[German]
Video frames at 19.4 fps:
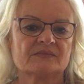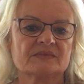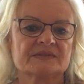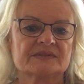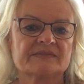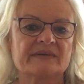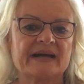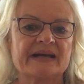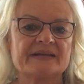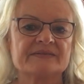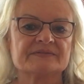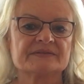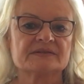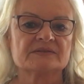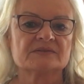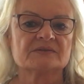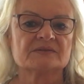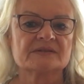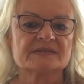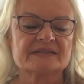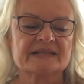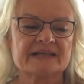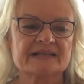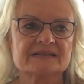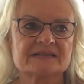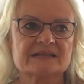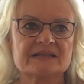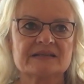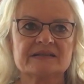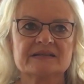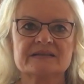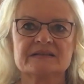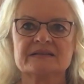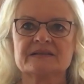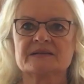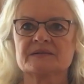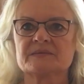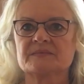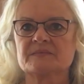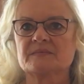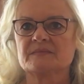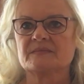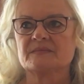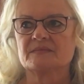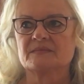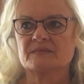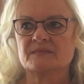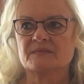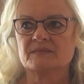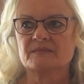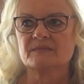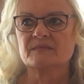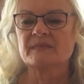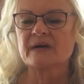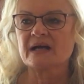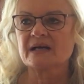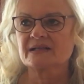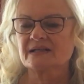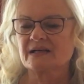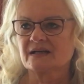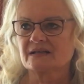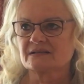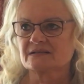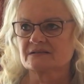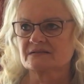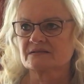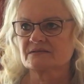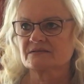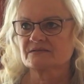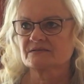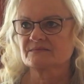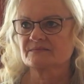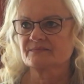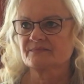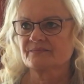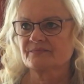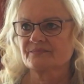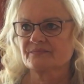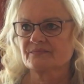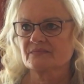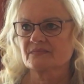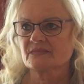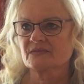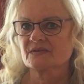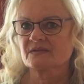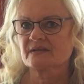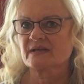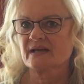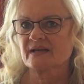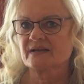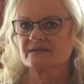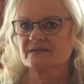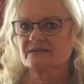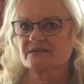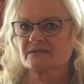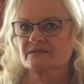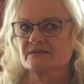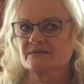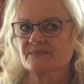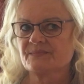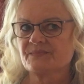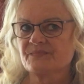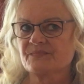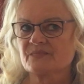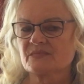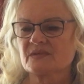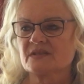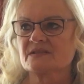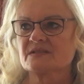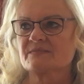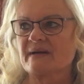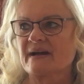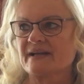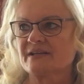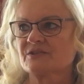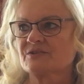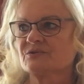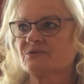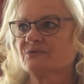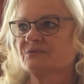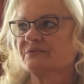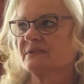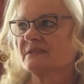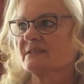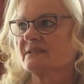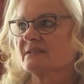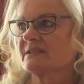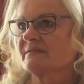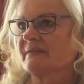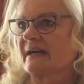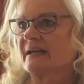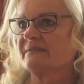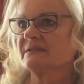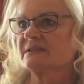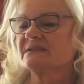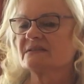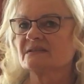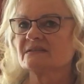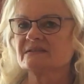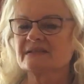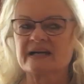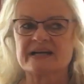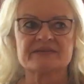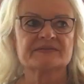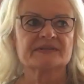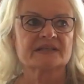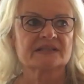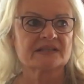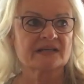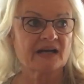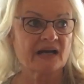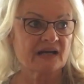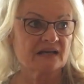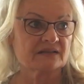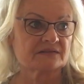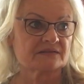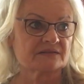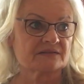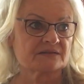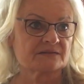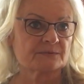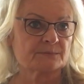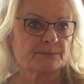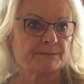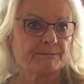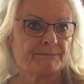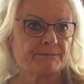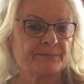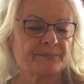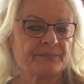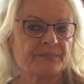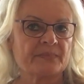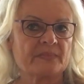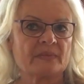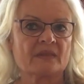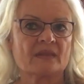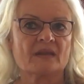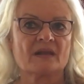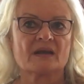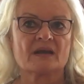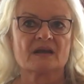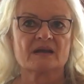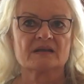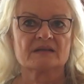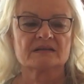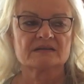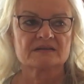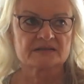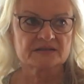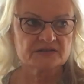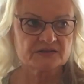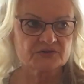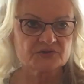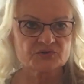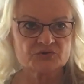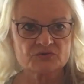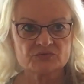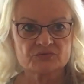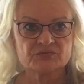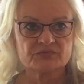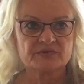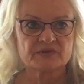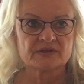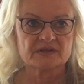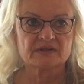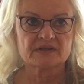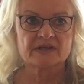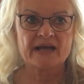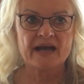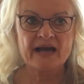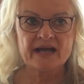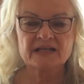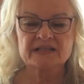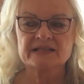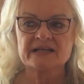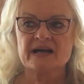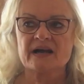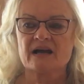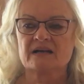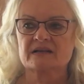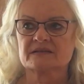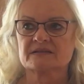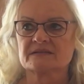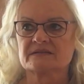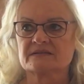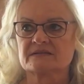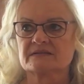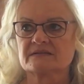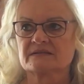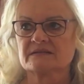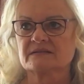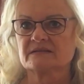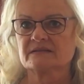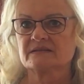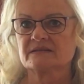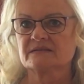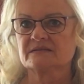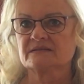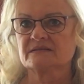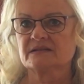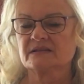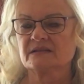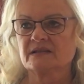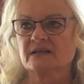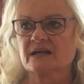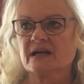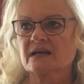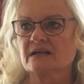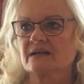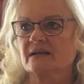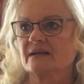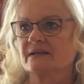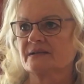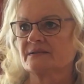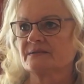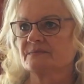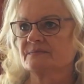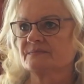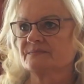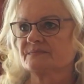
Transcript: Zweifel grundsätzlich macht Angst. Das heißt, die zweite Stufe des Zweifels ist einfach die Angst. Die dritte Stufe nach der Angst ist die Krankheit